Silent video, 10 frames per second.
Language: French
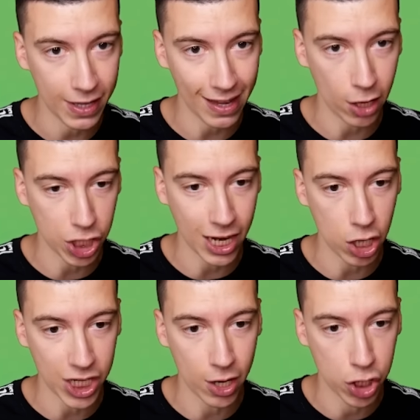vite à gauche, à
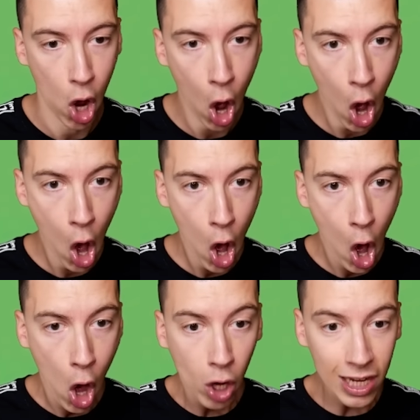gauche, à gauche.
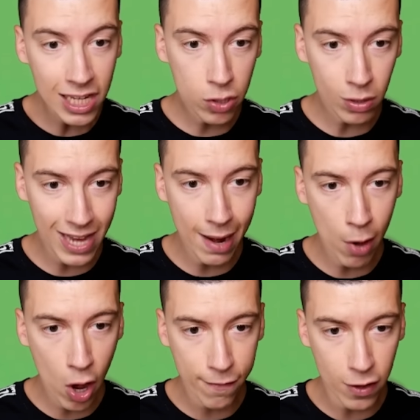Oh, ils sont
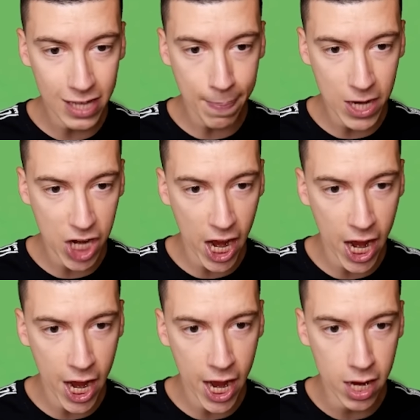tellement, il faut se dépêcher.
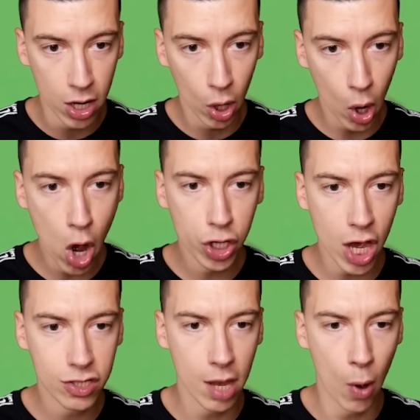Ok,
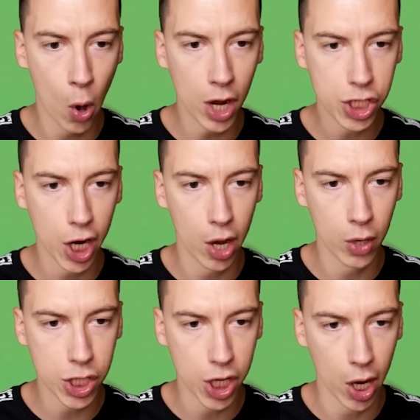c'est bon, on a géré,
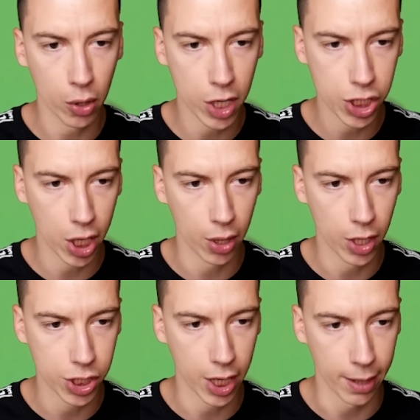on a géré, on a géré, on
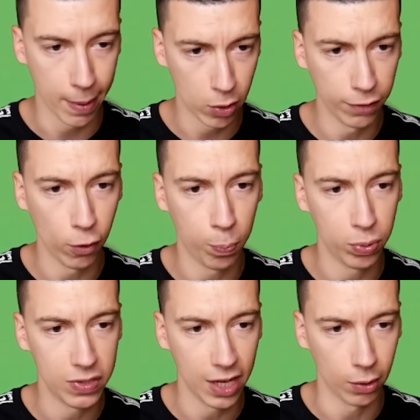a géré. Par contre, il faut
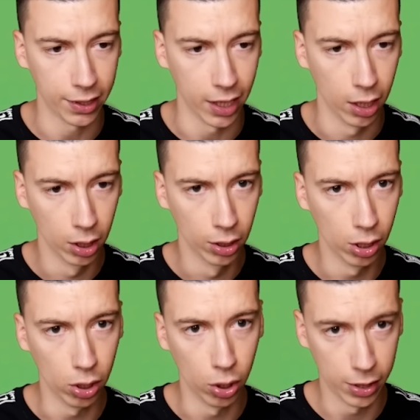repousser à droite là.
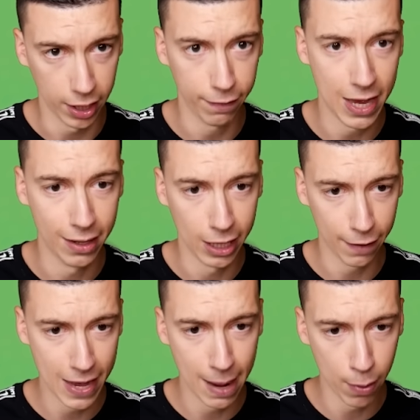Oh oh, ils reviennent, ils
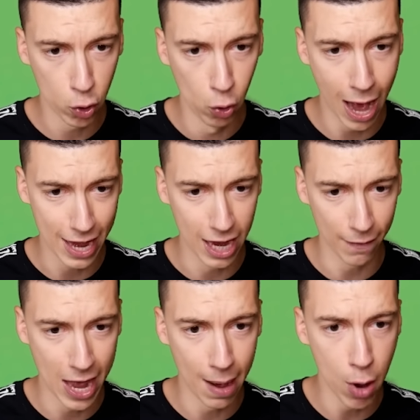reviennent à beaucoup là, ils
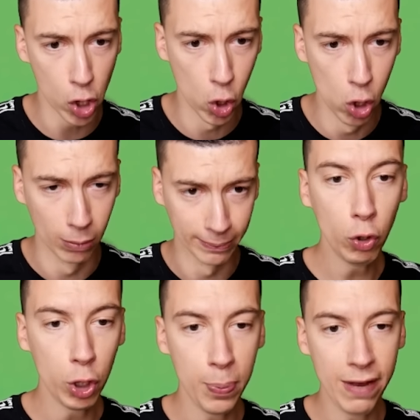reviennent à beaucoup.
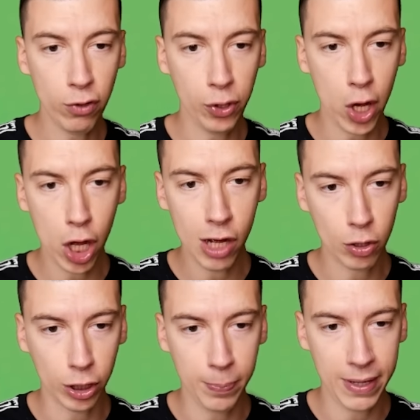Occupez-vous d'eux,
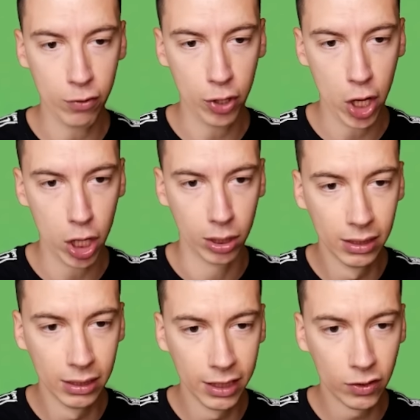occupez-vous d'eux.
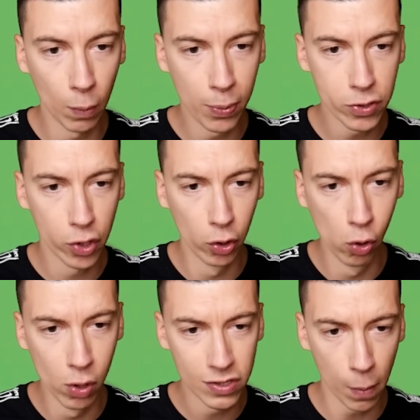Euh, ils sont plus que
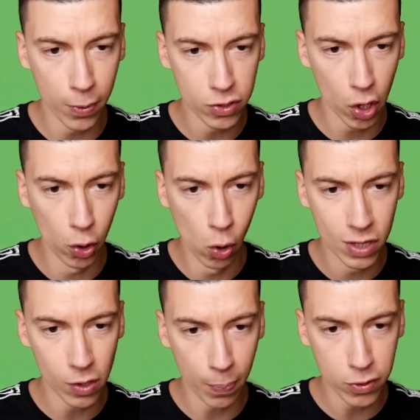nous, ils sont plus que nous,
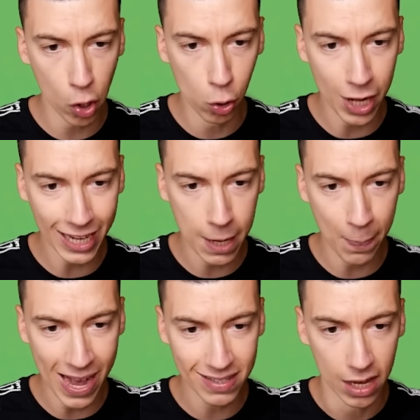ils sont plus que nous. Il y en a qui
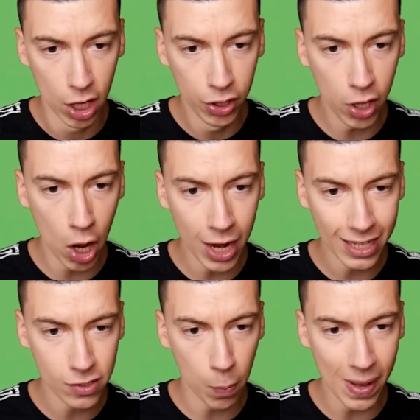passent. Non, il y en a
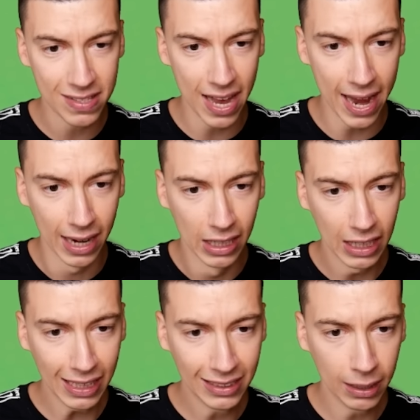qui sont passés.
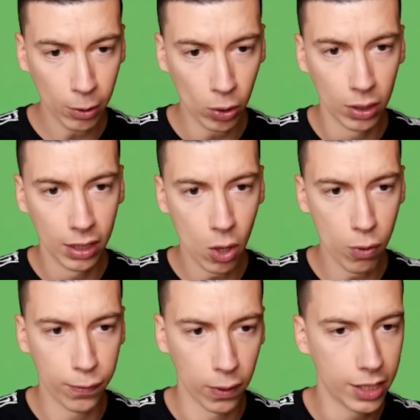Ah, c'est bon.
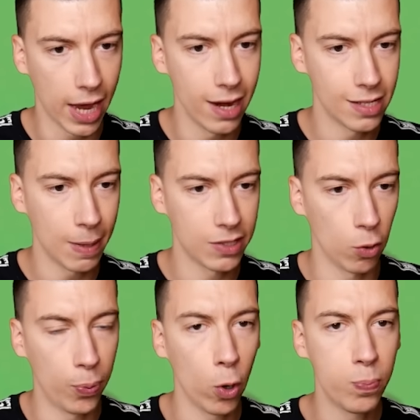Ouf. Ok, allez, c'est parti,
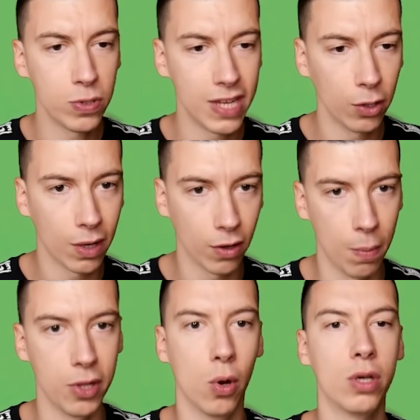on peut repousser à droite. Oh,
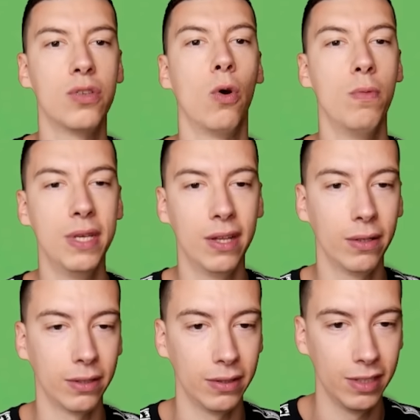mais non, ils ont remis
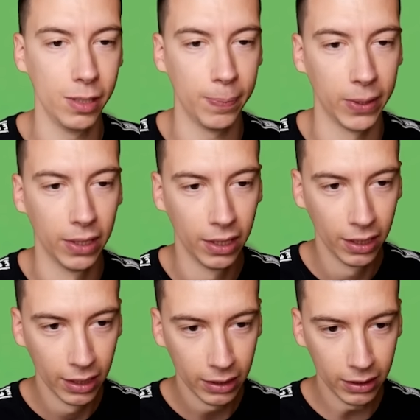d'autres types.
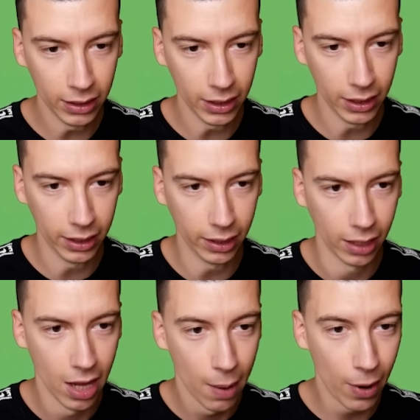Ah,
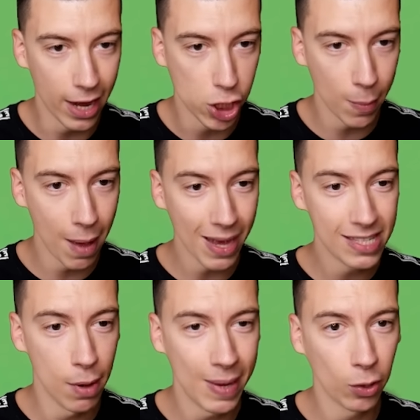bon allez, j'en mets un
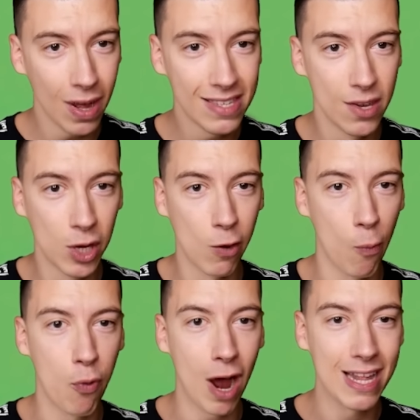maximum à droite, c'est eux qui vont
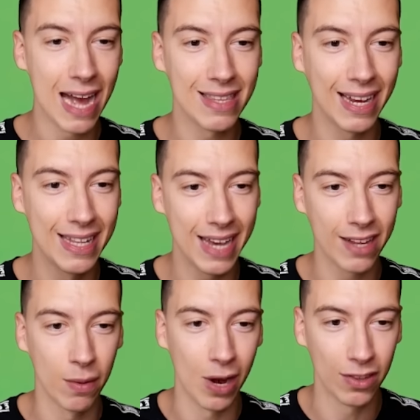pouvoir aller attaquer
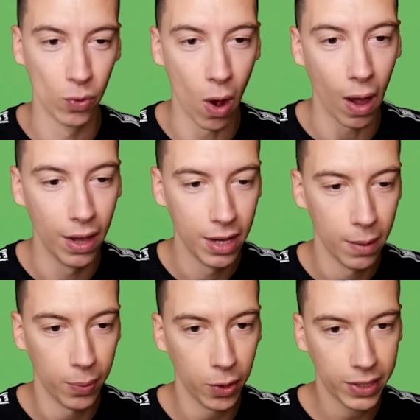directement la tour.
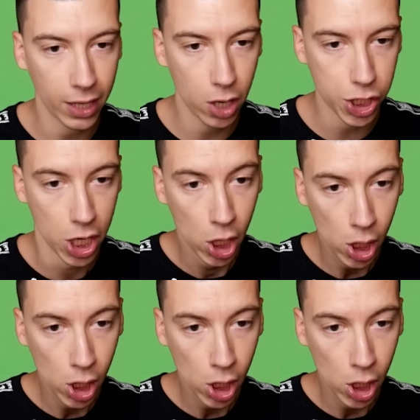Pendant qu'à gauche,